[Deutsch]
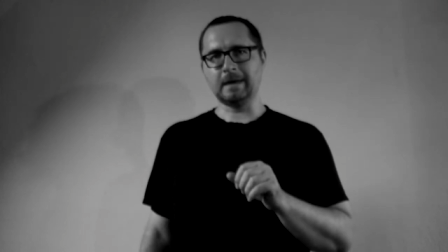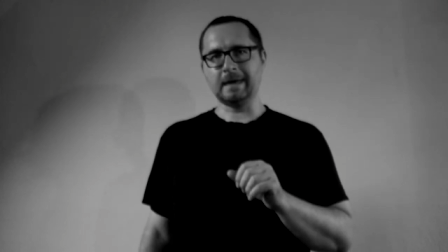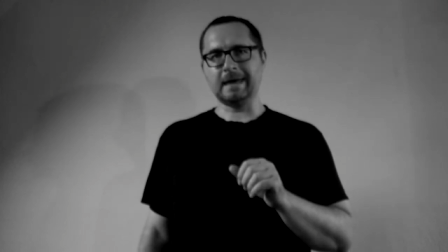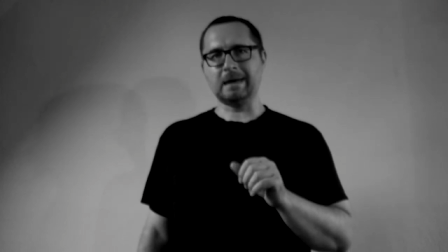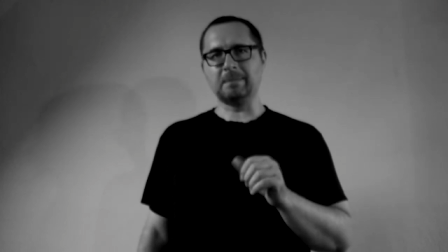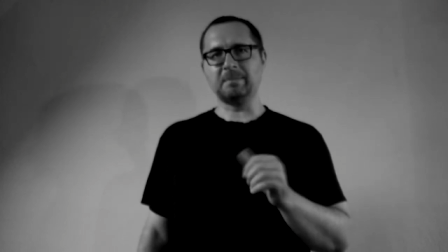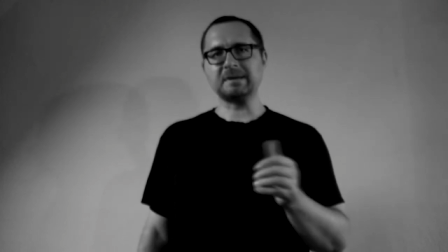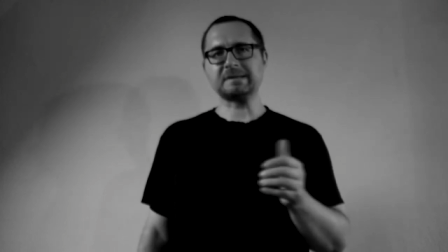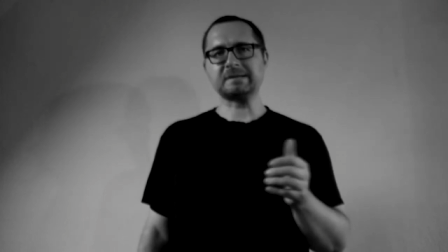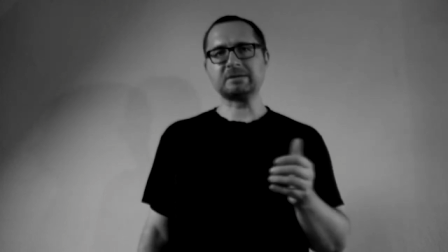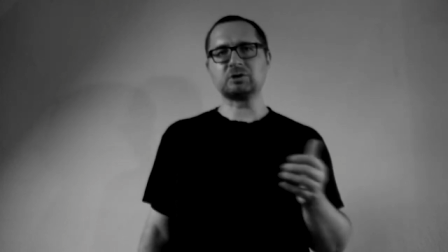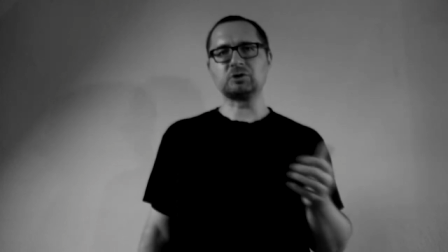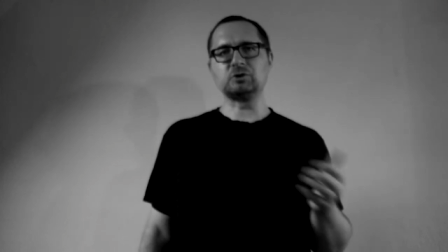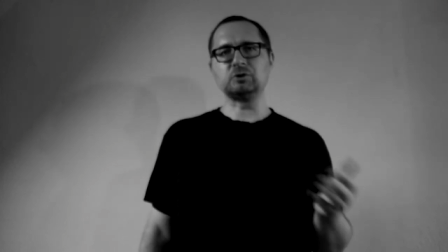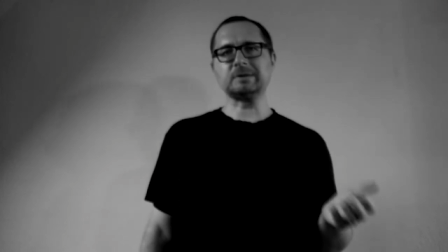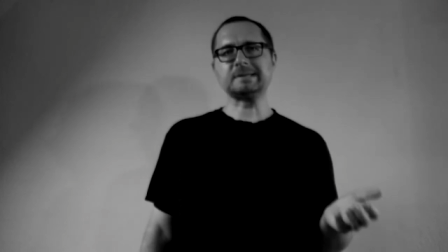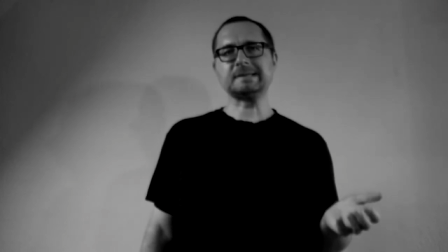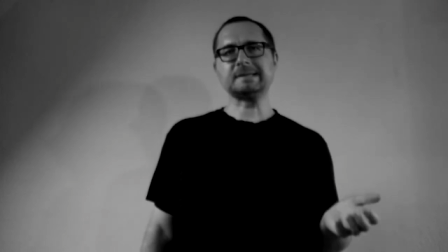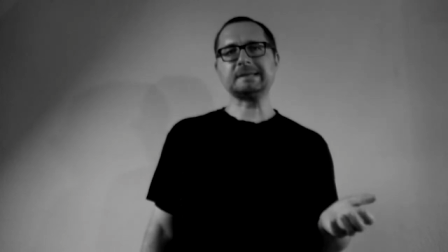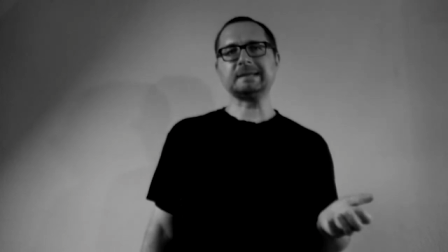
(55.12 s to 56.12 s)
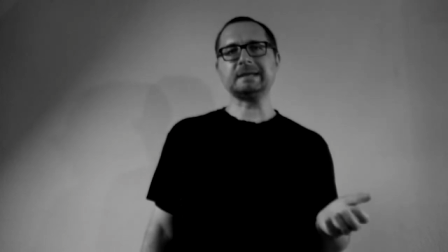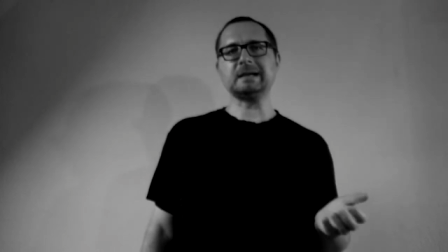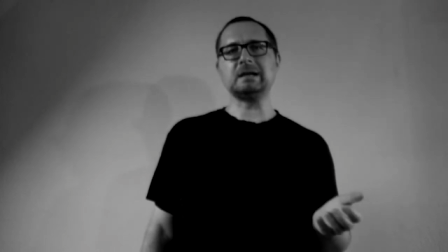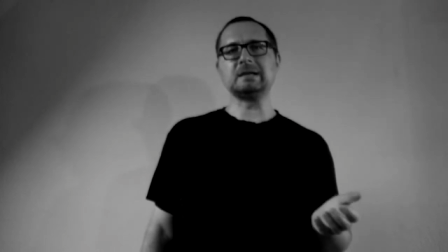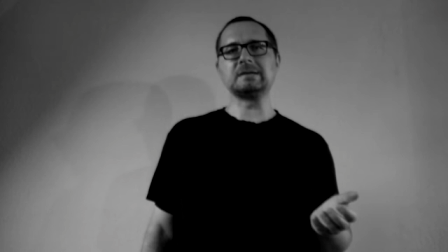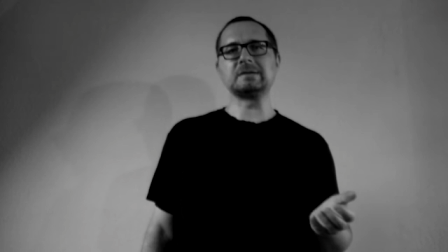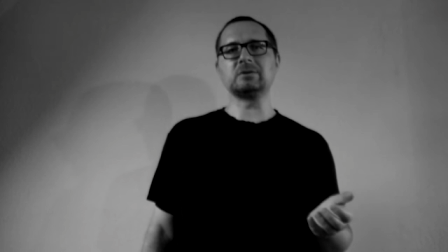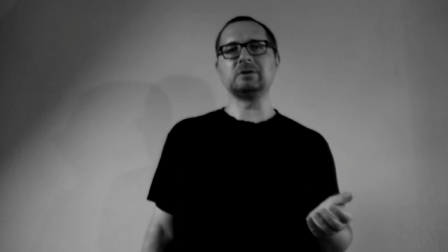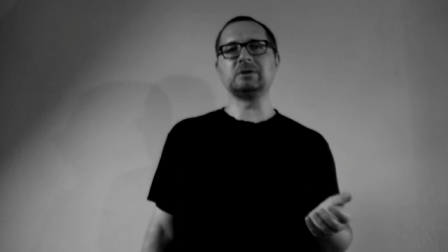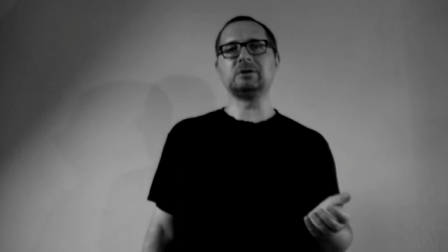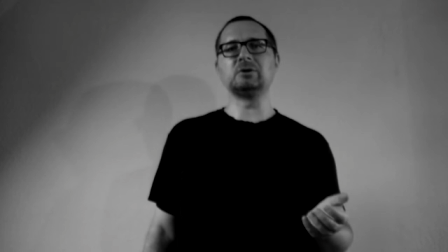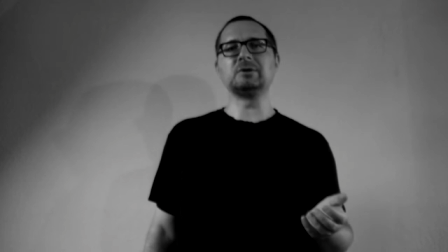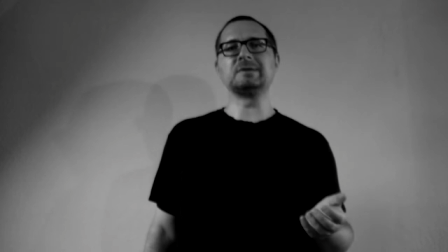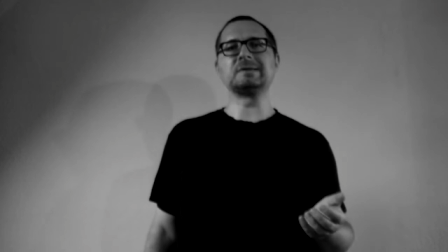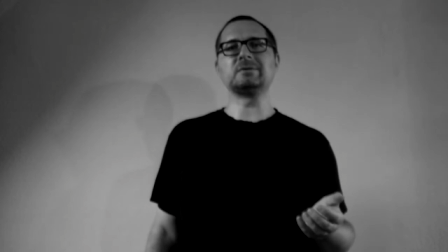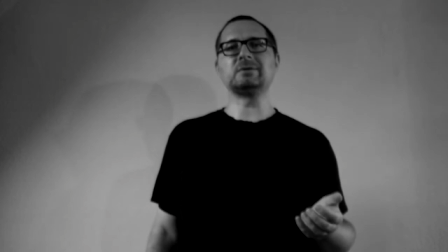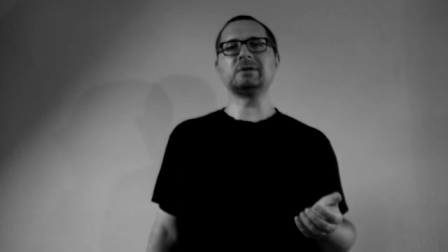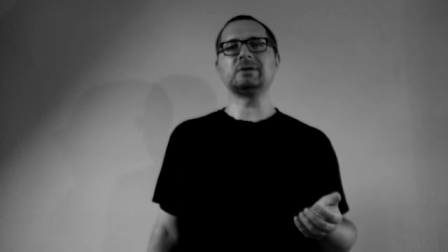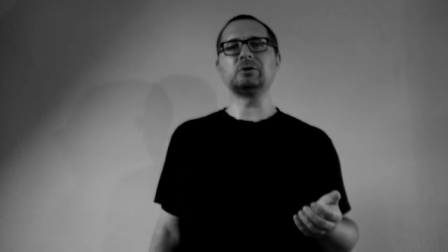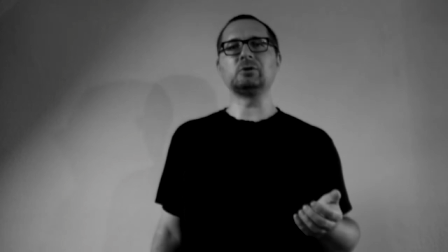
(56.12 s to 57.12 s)
Emerson stürzte sich also in
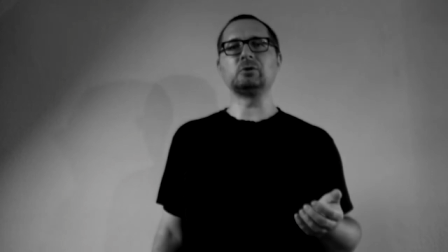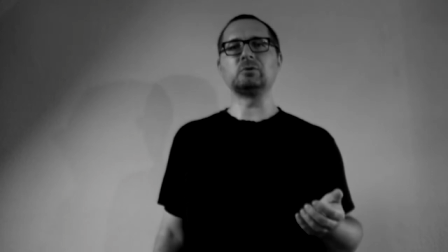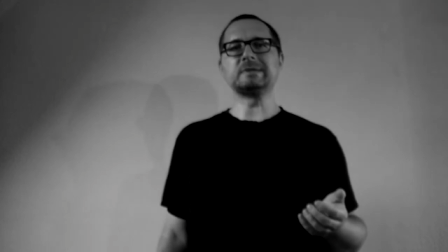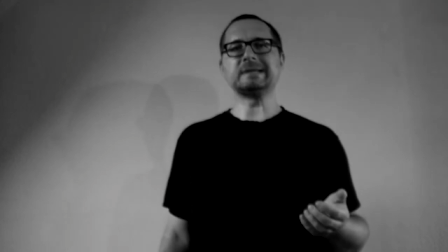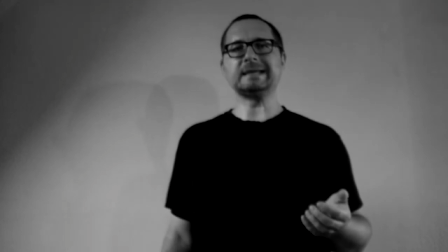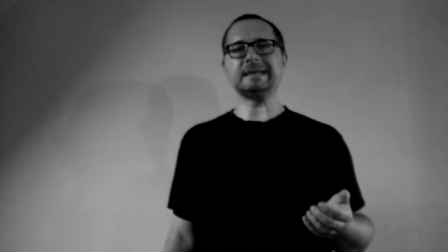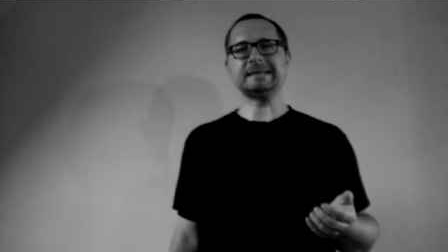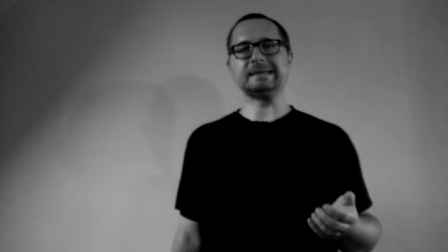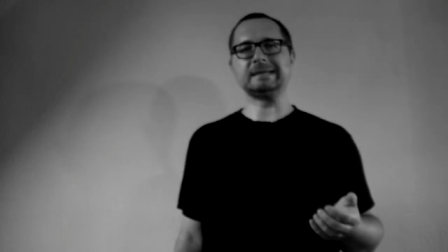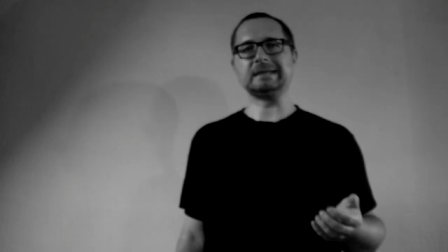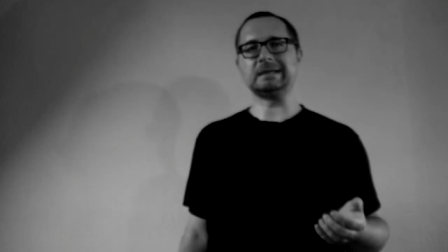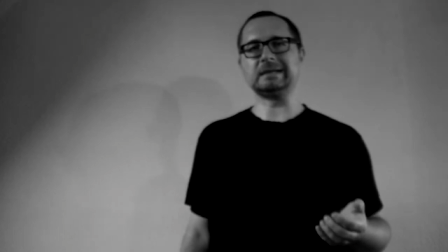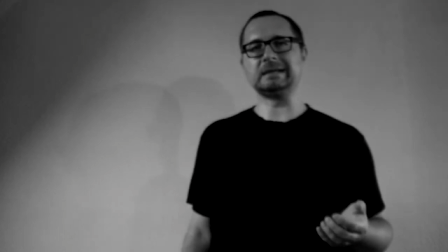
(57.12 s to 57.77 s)
1969